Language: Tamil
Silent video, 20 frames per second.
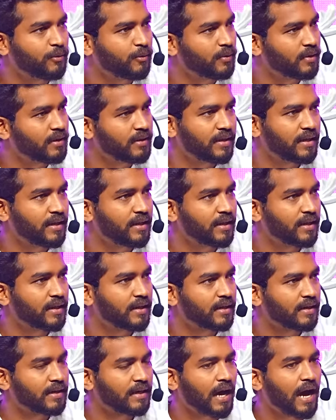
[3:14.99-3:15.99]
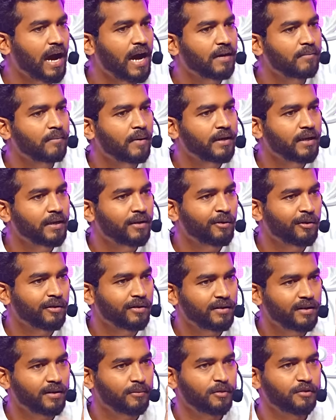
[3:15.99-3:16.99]
உங்களுக்கு தெரியல ஆன்மா
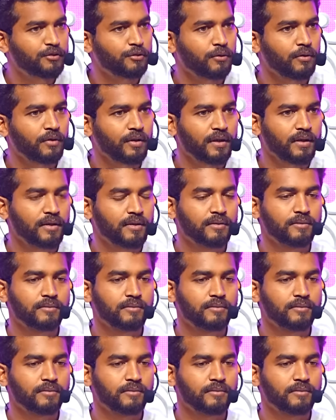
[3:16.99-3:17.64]
என்னோடதுன்னு எப்படி சொல்கிறீங்க